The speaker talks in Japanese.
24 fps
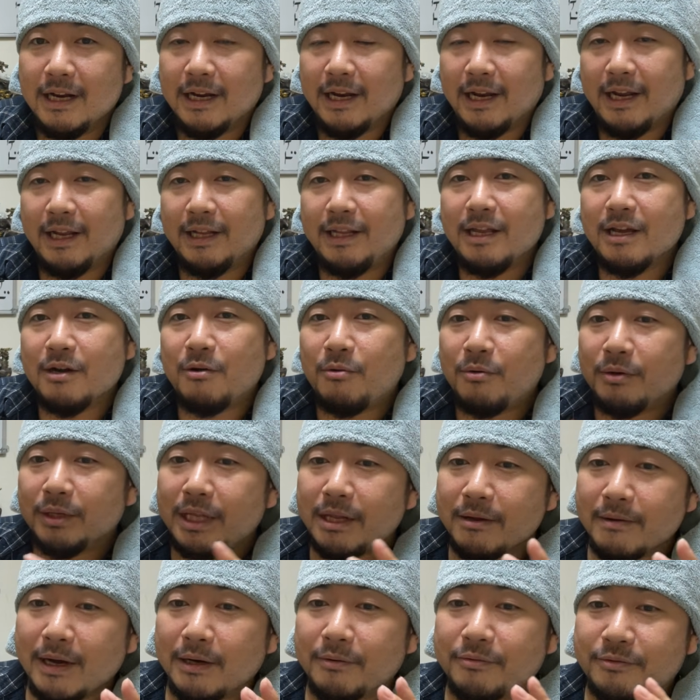えで、大
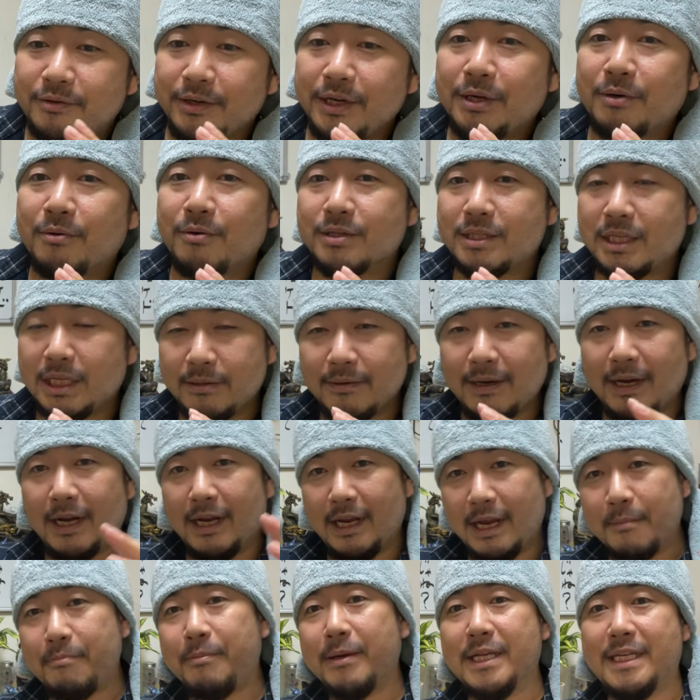手は、福利厚生は、
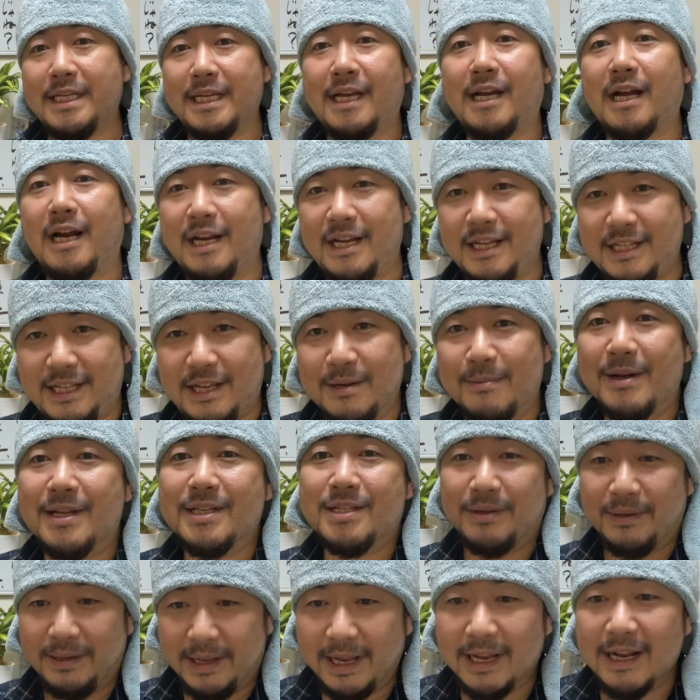やっぱりしっかりしてま
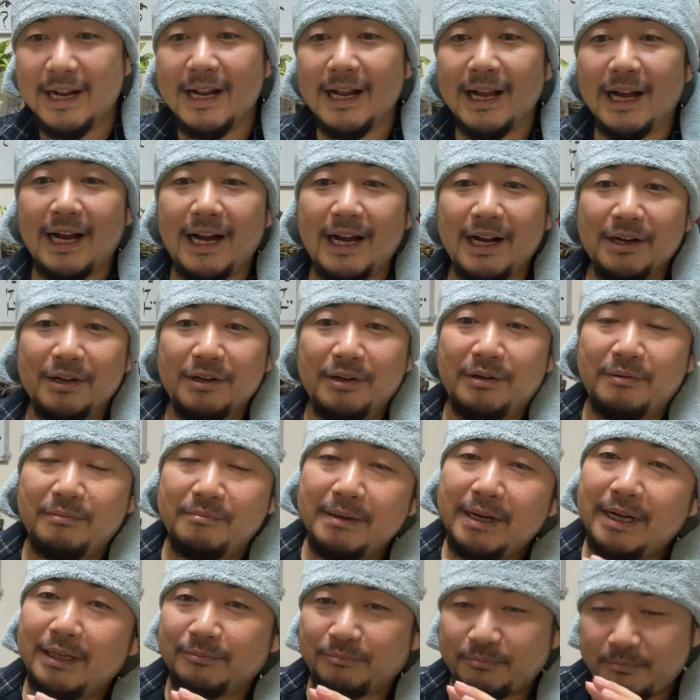すよね。あの、
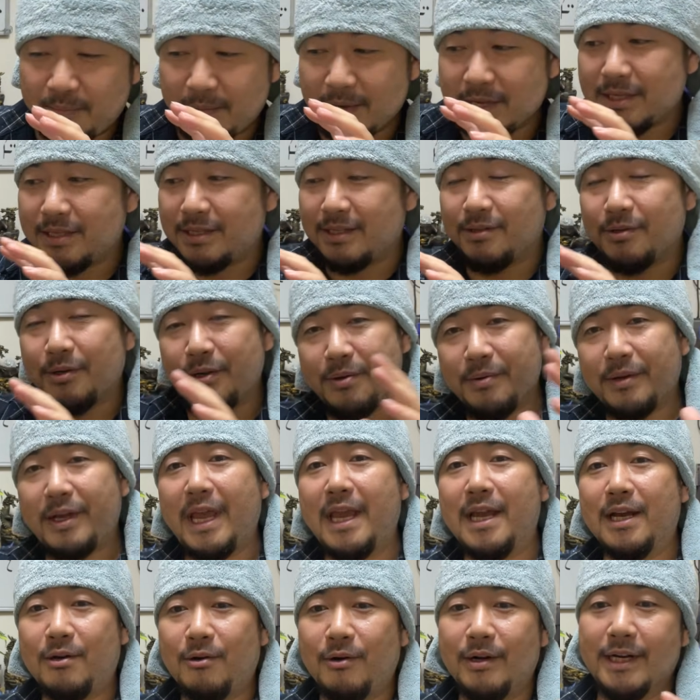まあ、そういう
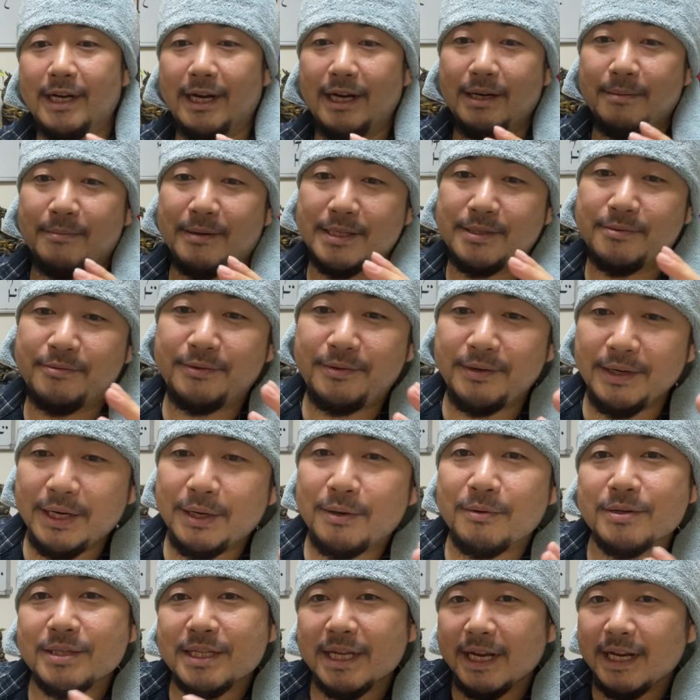傾向にあります。福利
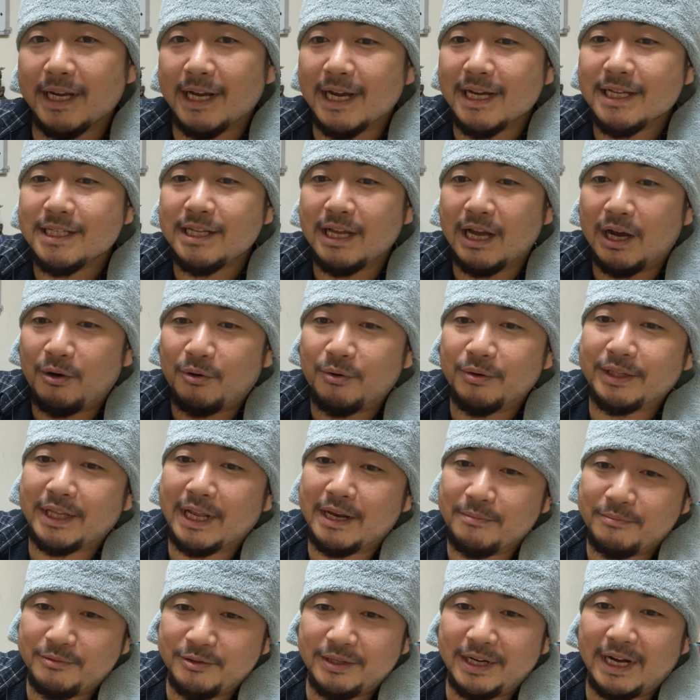厚生に関しては大手
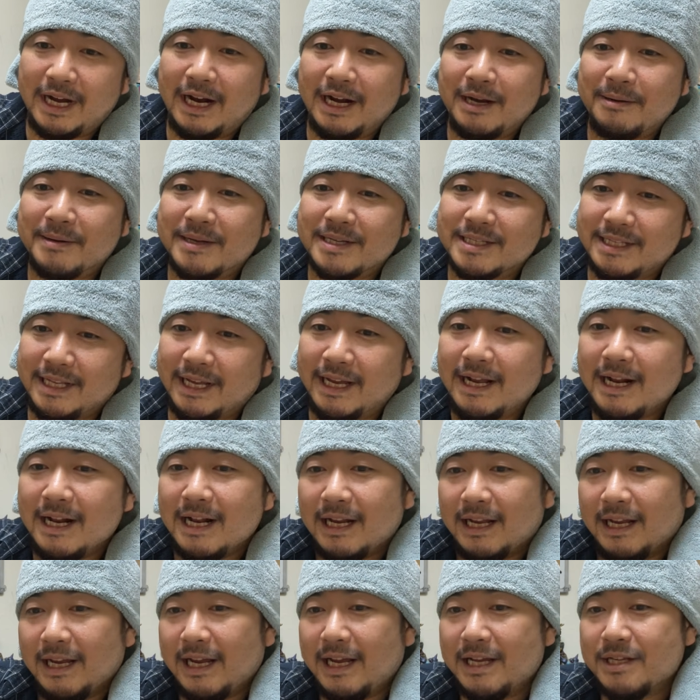に分がありますね。
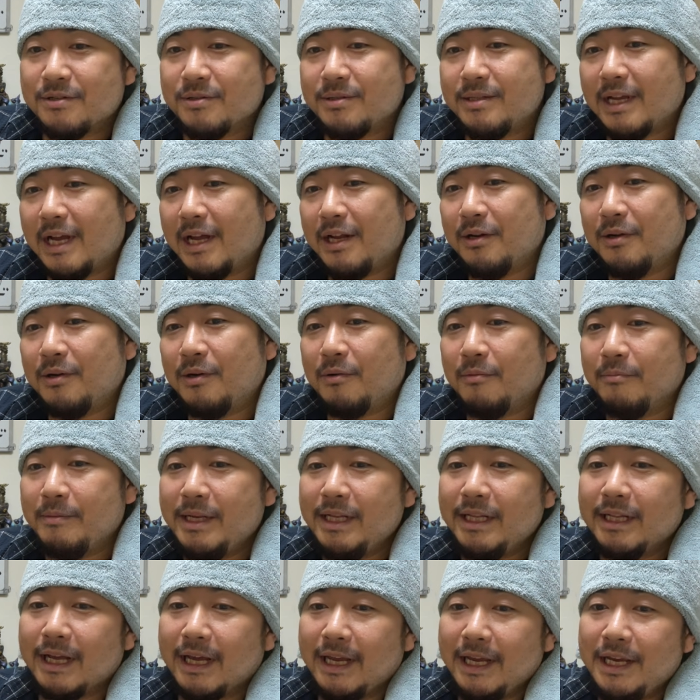えそして、あの、み
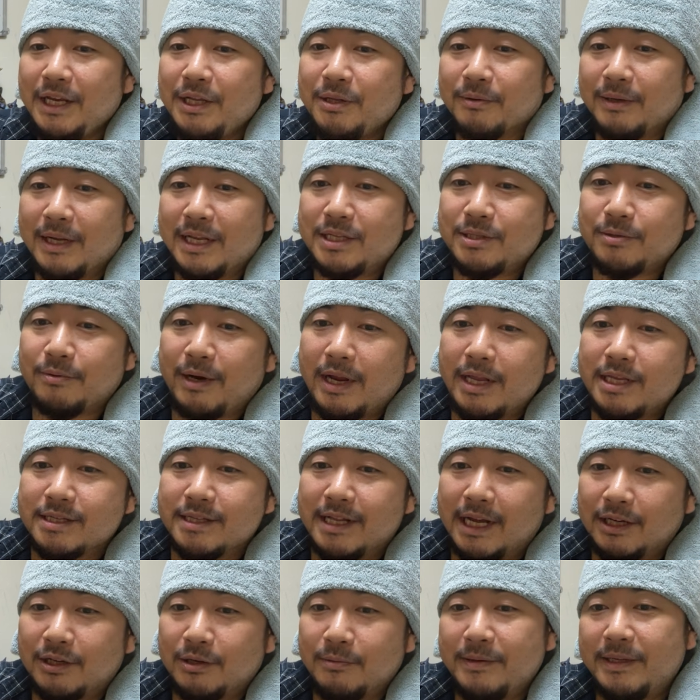んないい人でストレス
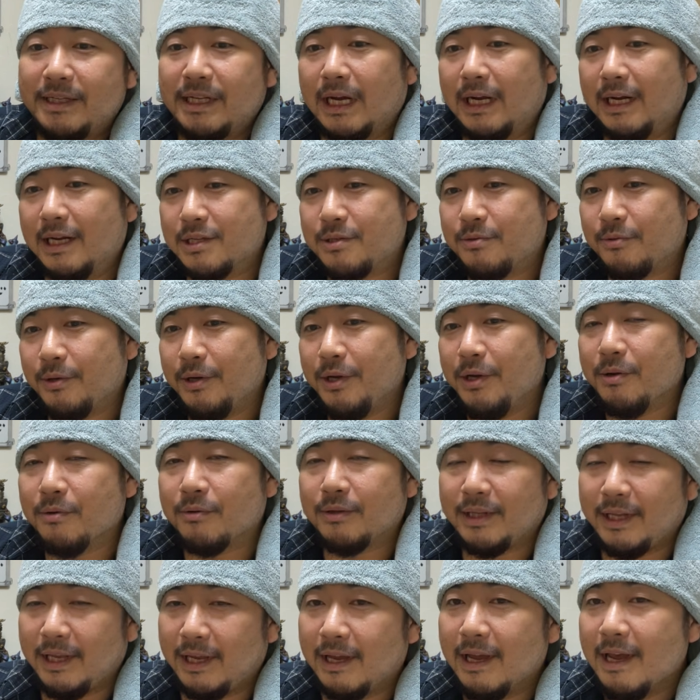なくみたいな、そういう
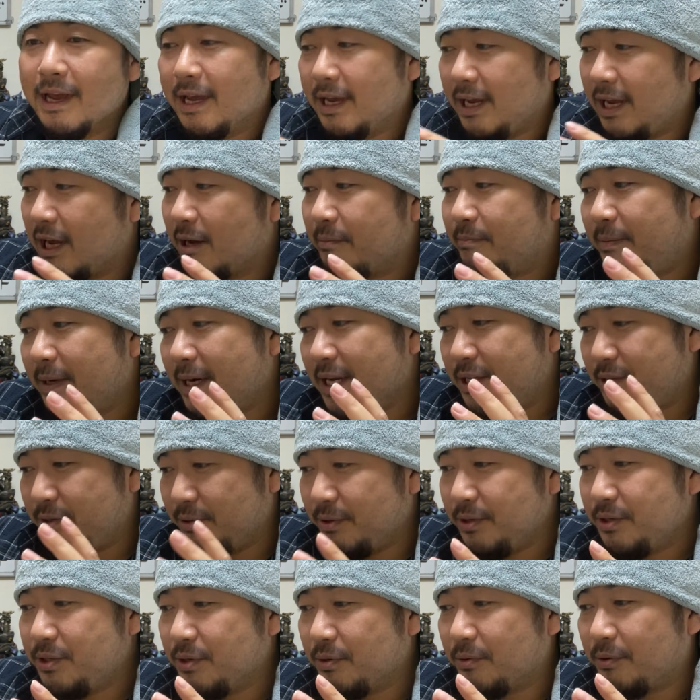のって、やっぱり
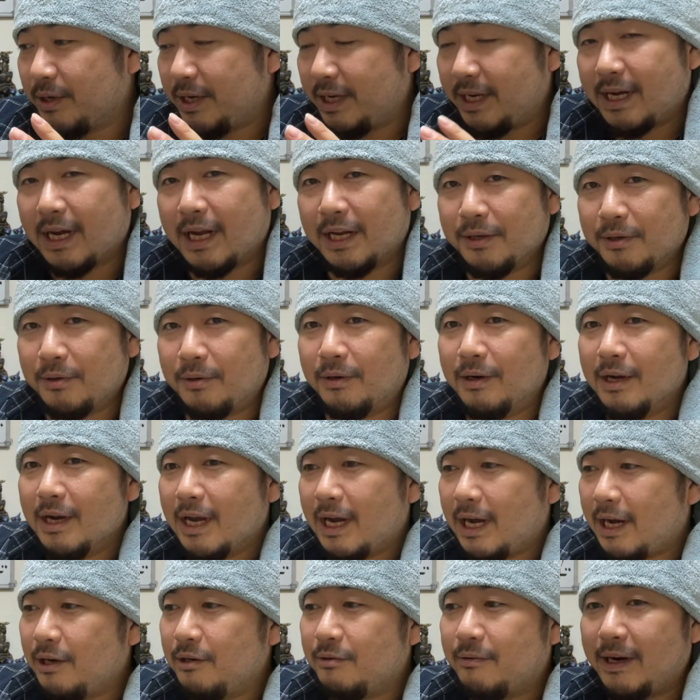中小以下の、
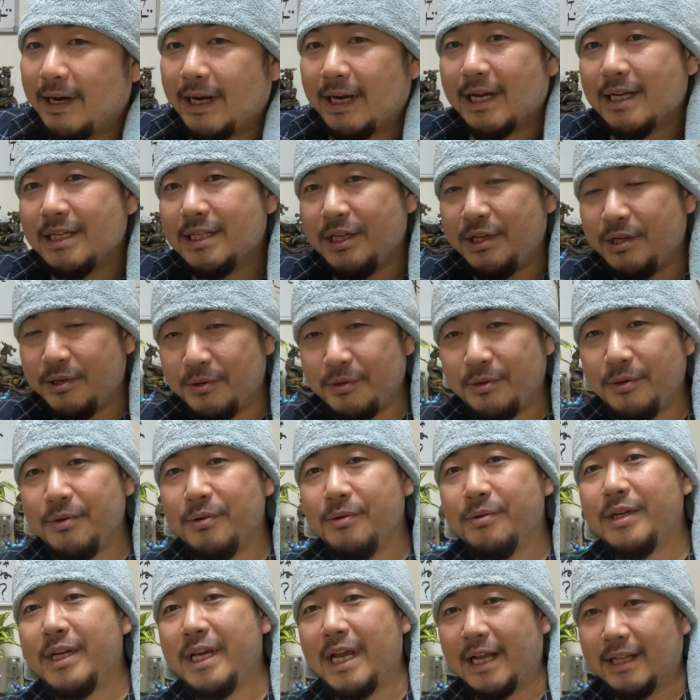あの、わりかしゆ
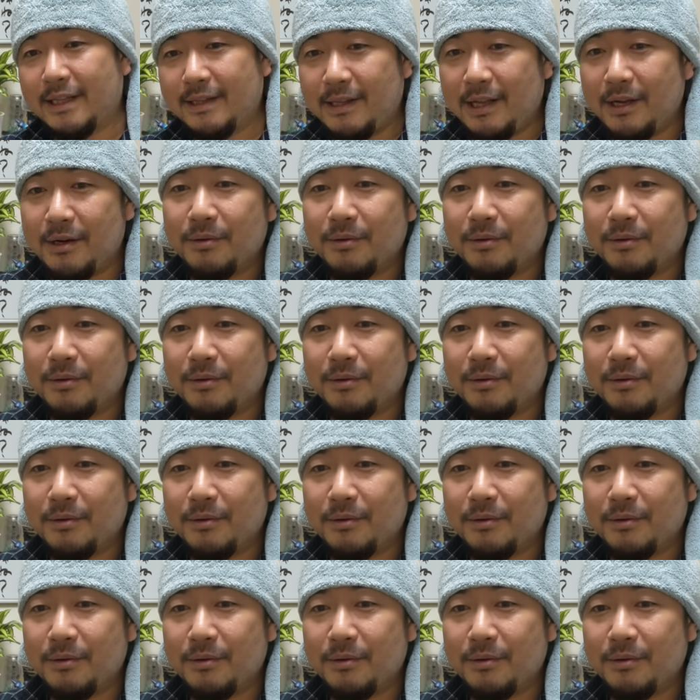るーくやって